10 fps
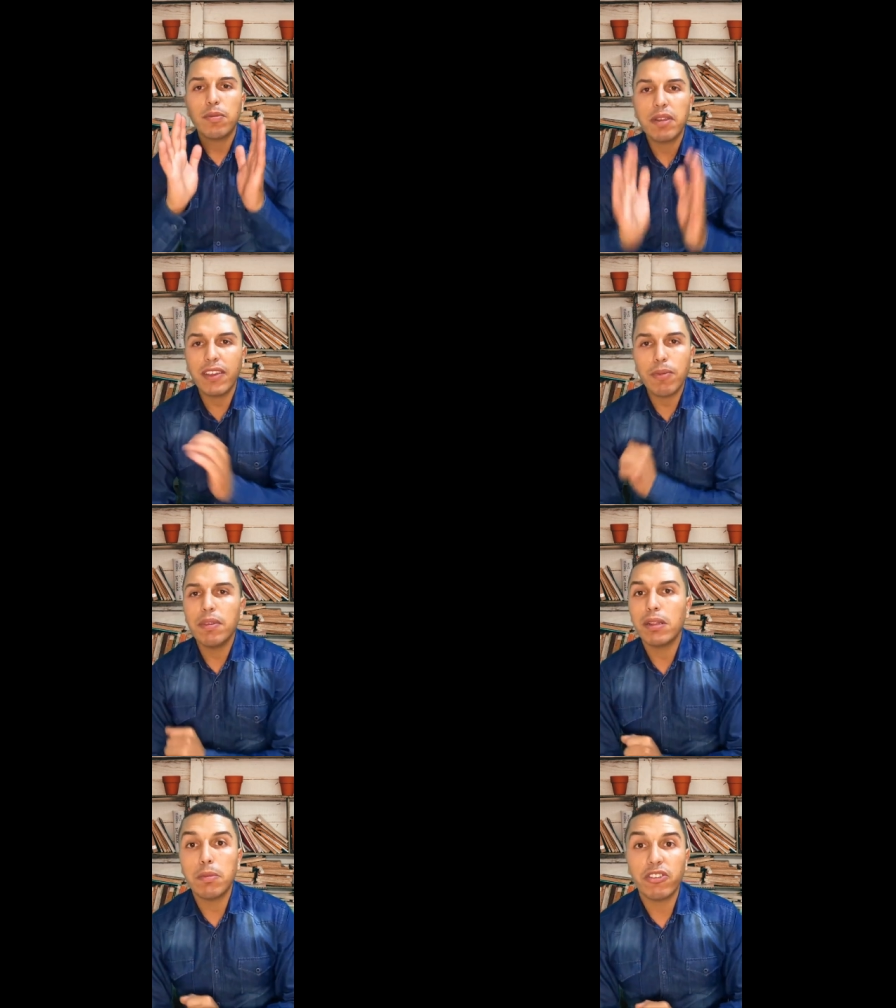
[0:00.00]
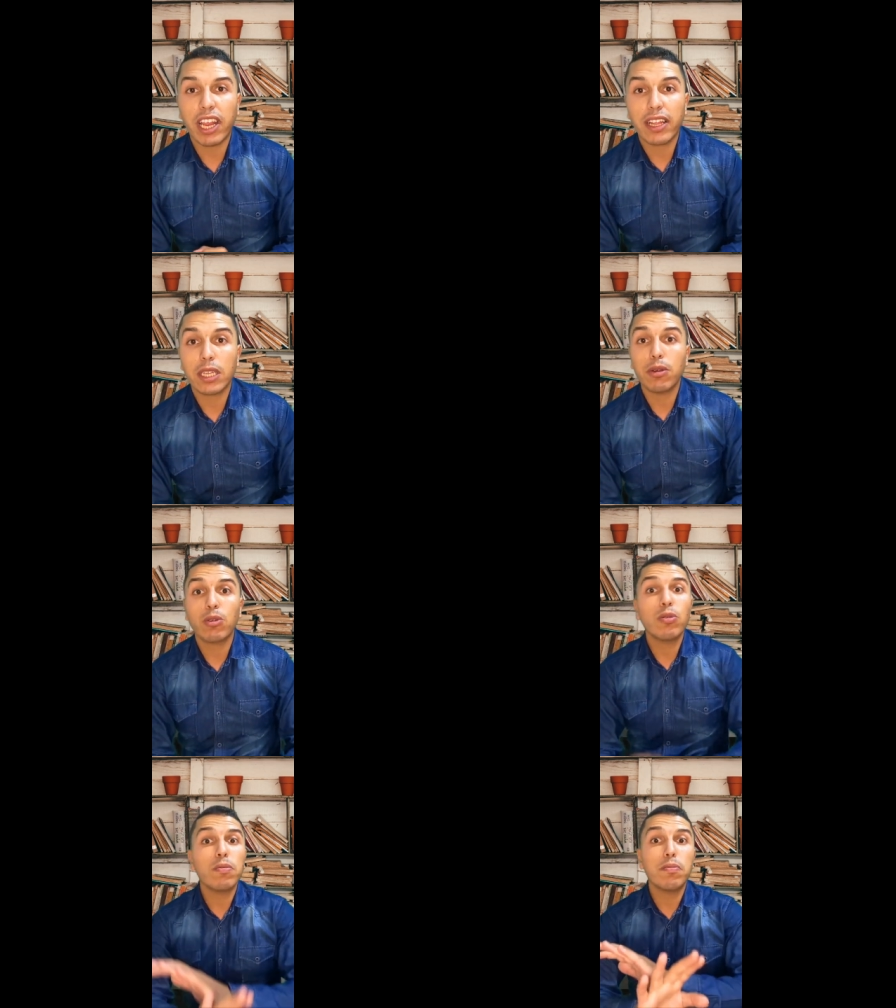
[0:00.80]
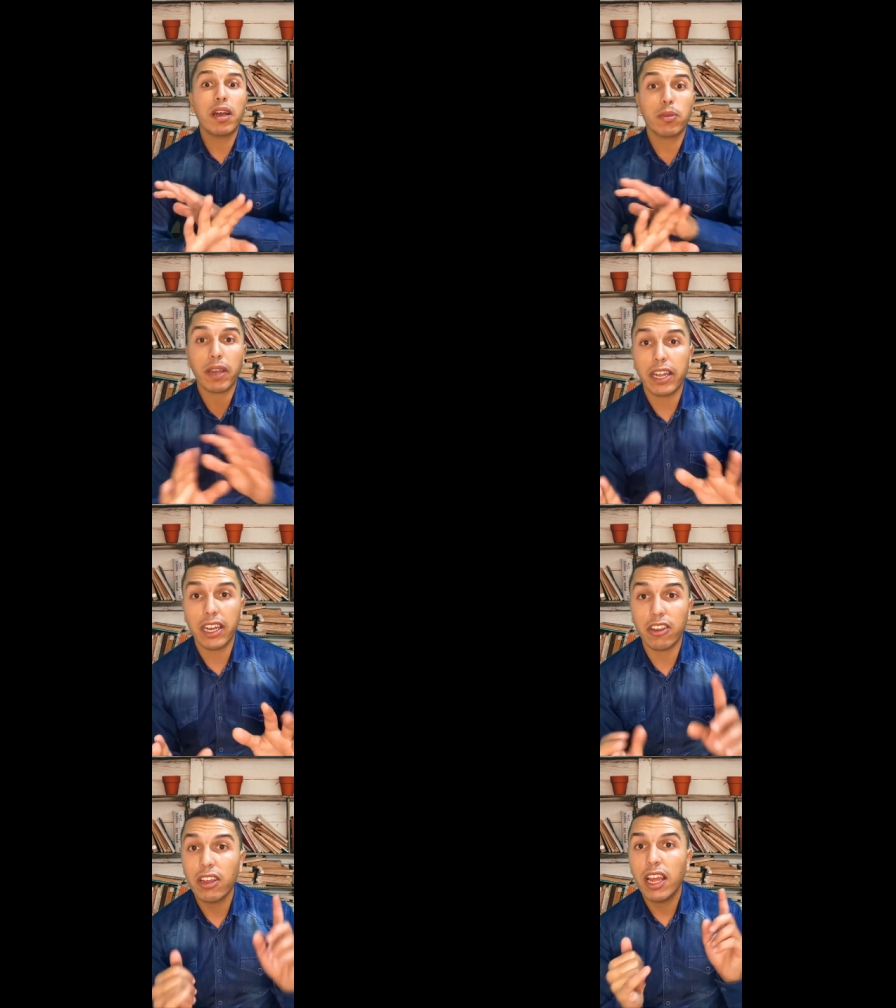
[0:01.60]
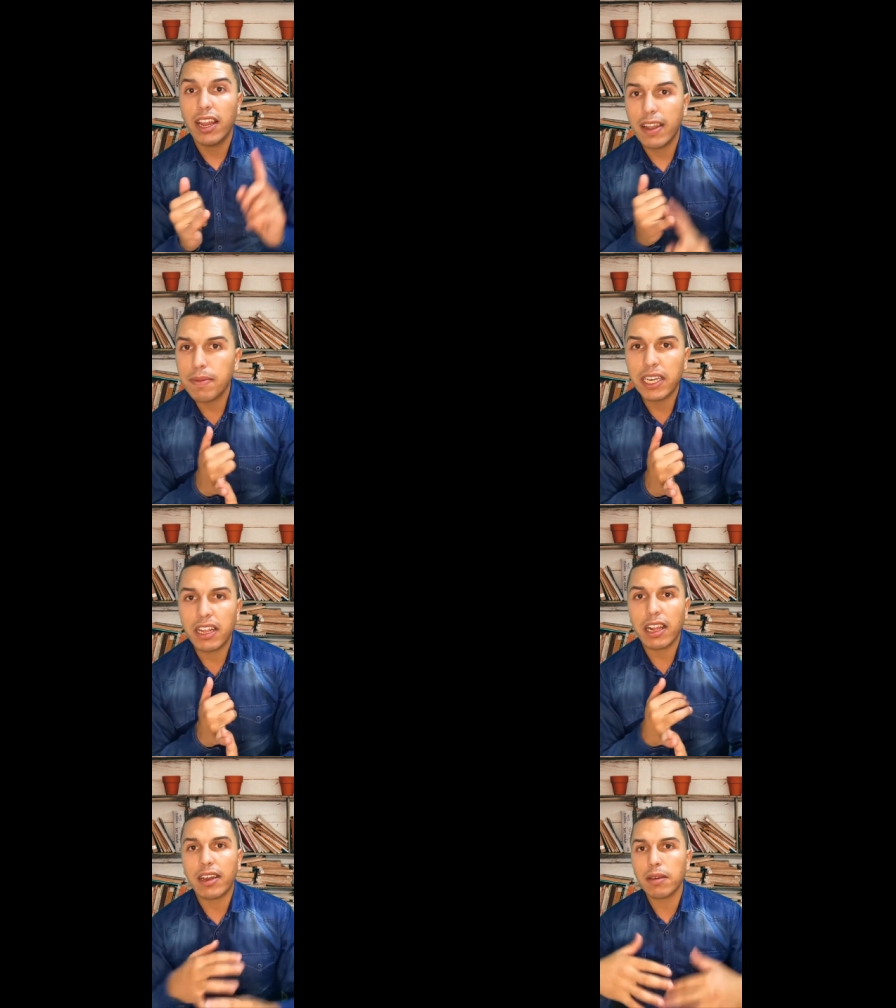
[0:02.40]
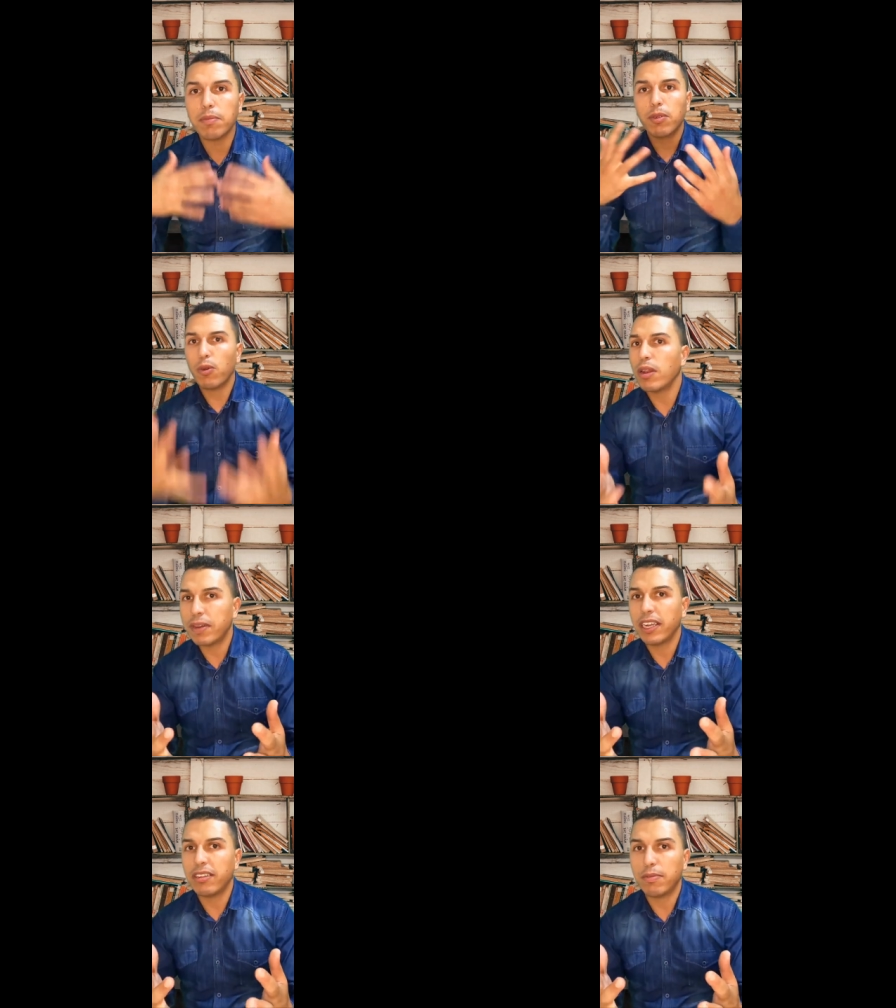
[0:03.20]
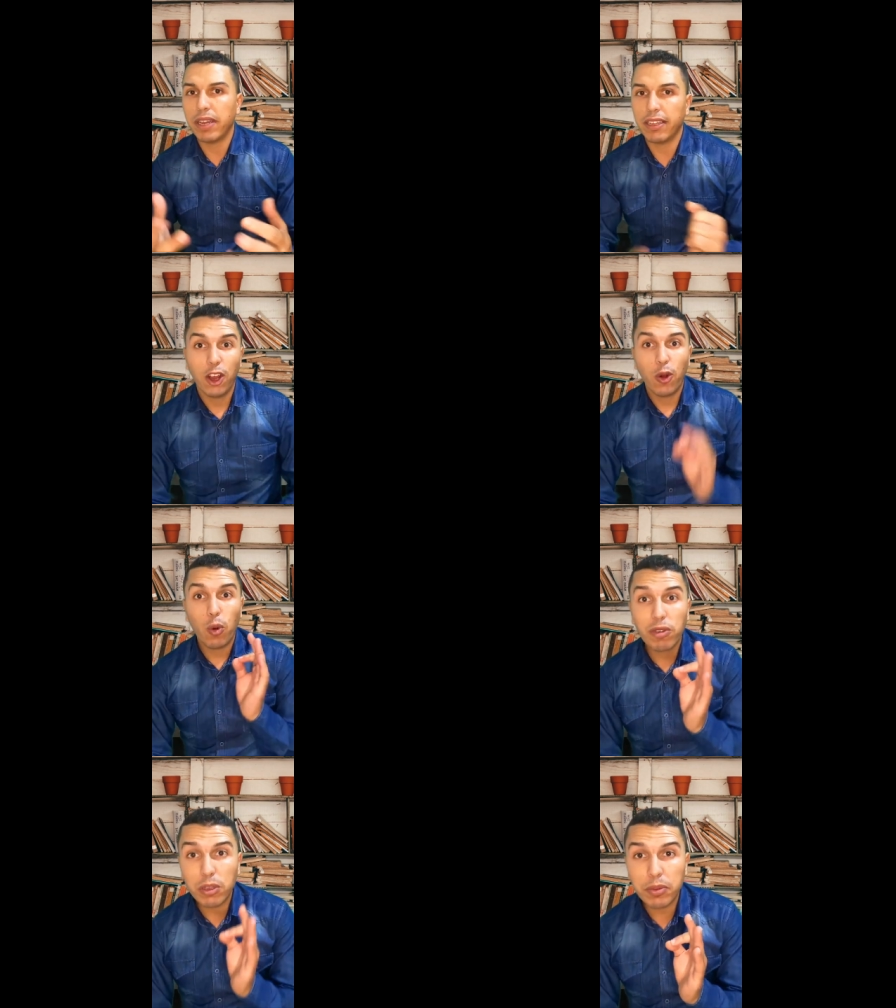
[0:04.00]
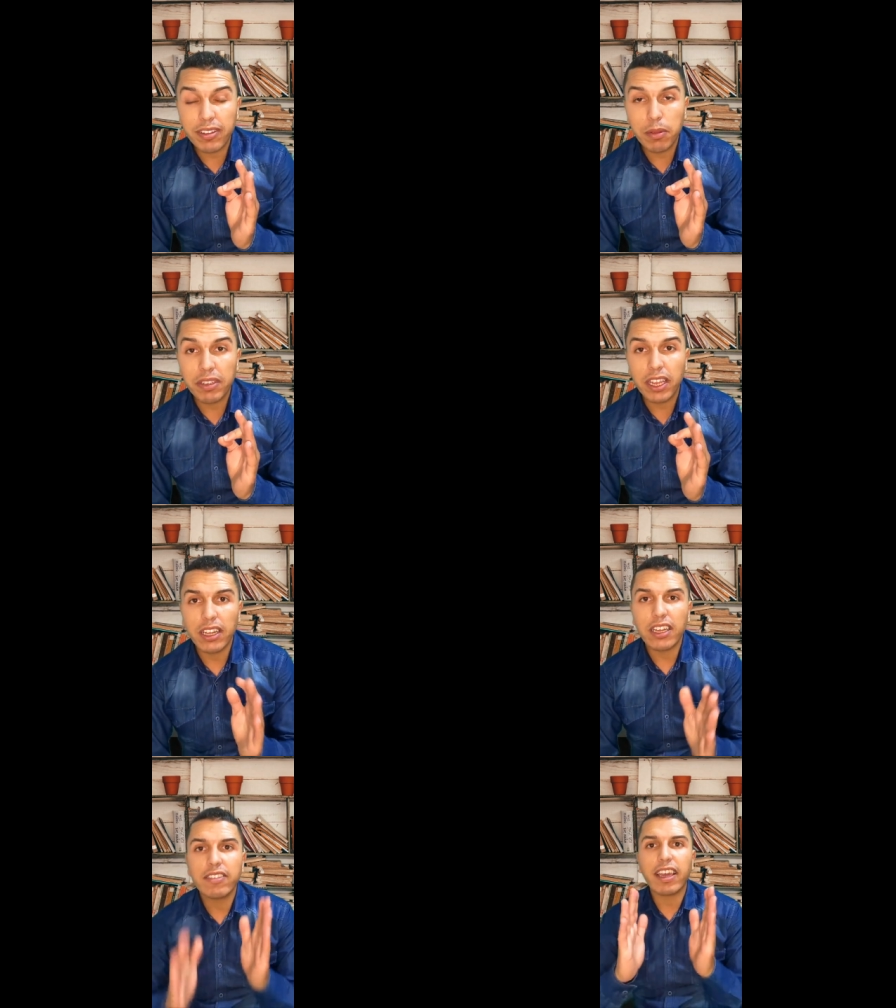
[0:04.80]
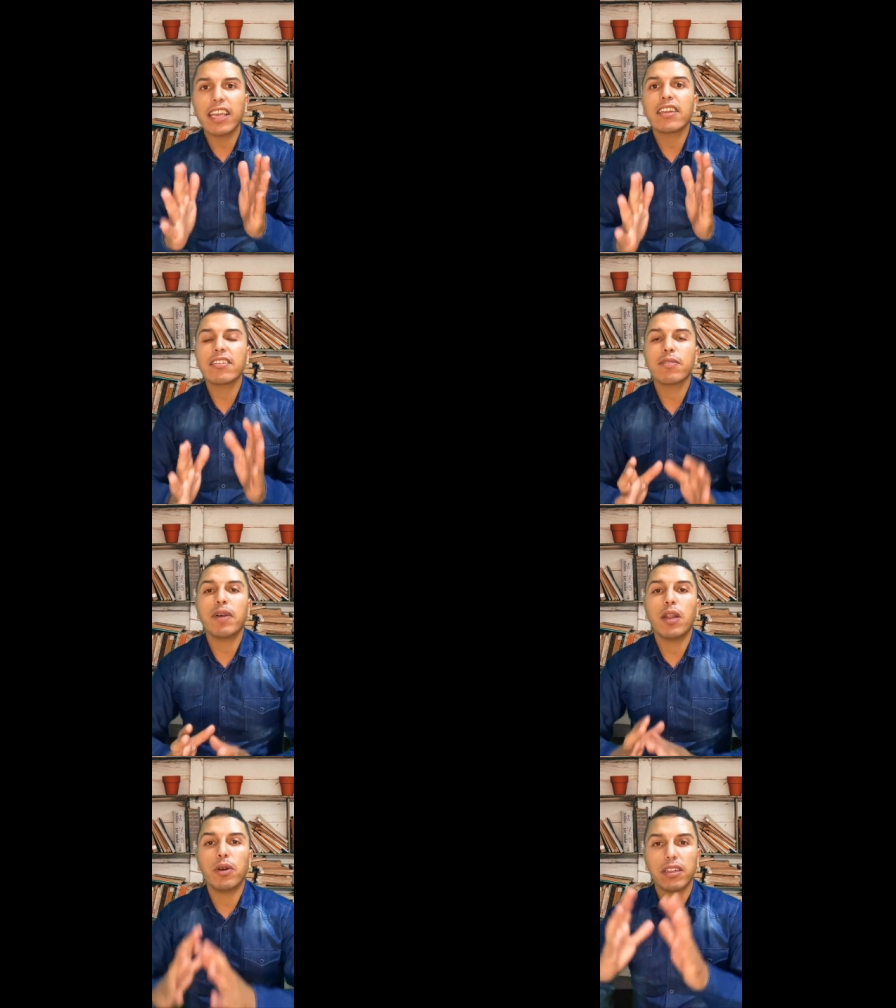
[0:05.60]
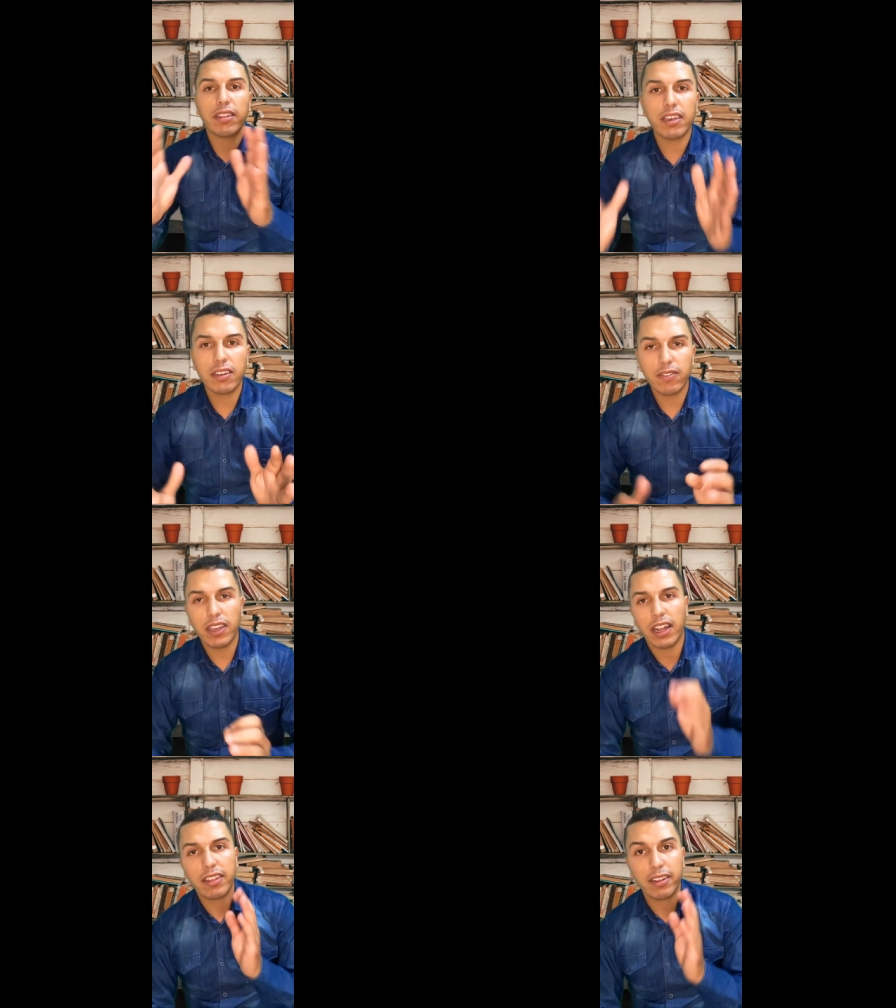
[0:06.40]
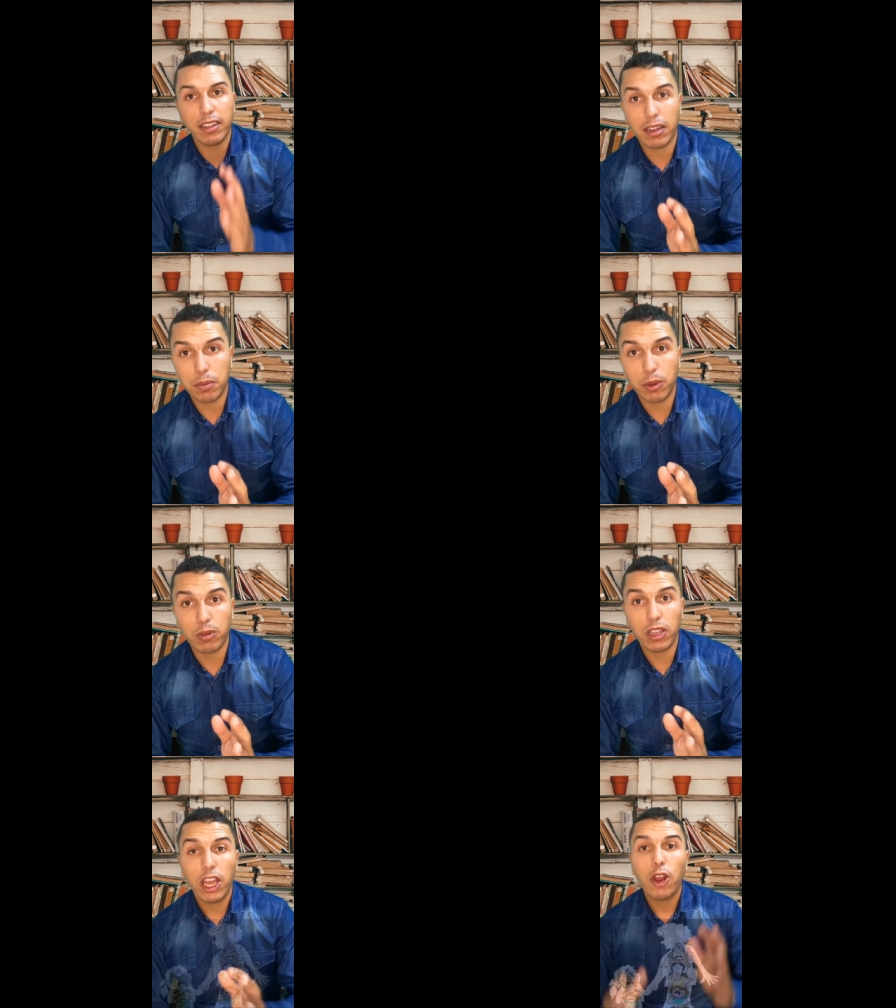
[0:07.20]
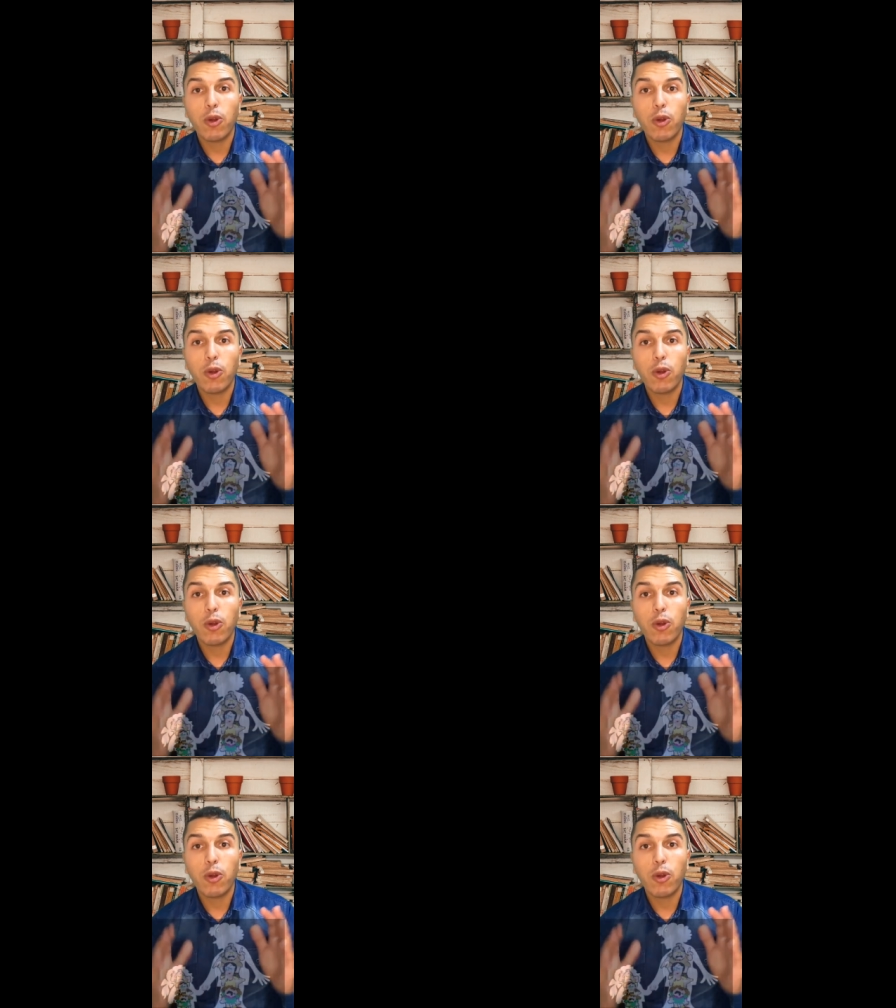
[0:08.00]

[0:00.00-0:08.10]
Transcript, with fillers: 80% من المشاكل التواصل ما غتبقالناش لا مع الناس القراب ولا مع الناس بعاد وباش نبسط المساله تخيل راسك بحال واحد الدار فيها ثلاثه ديال البيوت